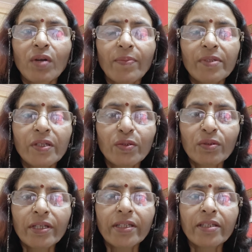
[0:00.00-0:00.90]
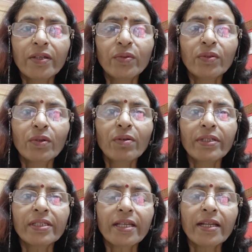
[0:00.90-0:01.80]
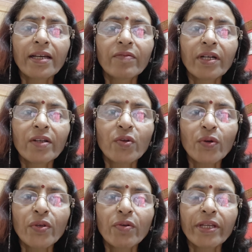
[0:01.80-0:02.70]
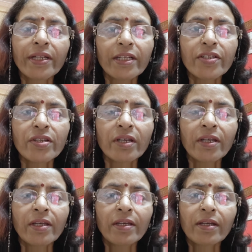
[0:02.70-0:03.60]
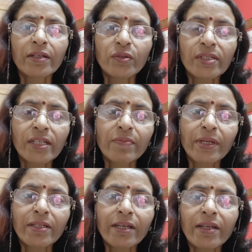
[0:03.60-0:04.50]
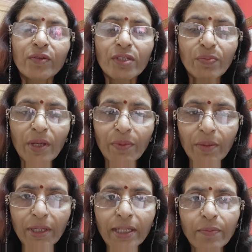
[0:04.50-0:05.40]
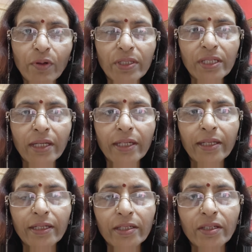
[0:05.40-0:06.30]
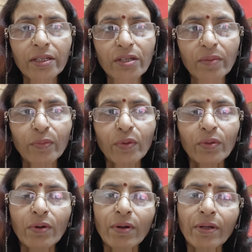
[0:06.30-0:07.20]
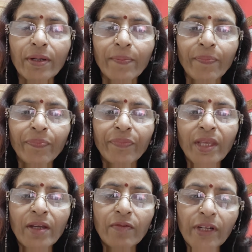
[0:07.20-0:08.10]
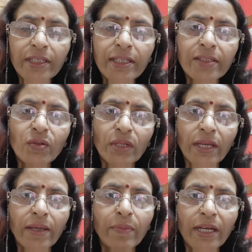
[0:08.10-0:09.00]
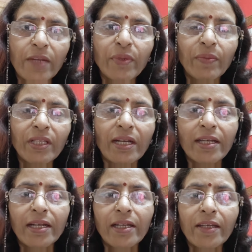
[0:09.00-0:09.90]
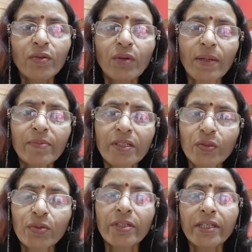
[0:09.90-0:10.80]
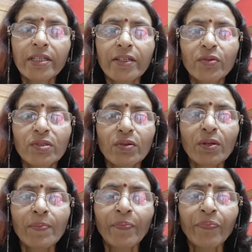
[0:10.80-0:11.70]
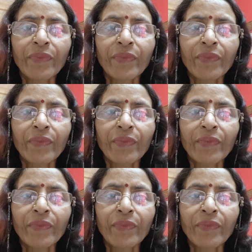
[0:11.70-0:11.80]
तो आप ज़रूर देखिए उनको इसके अलावा नो योर इंग्लिश का जो सेगमेंट है उसमें भी मैंने बहुत सारे इंग्लिश के शब्दों और फ्रेजेस के बारे में बताया है तो आप ज़रूर देखिए उसको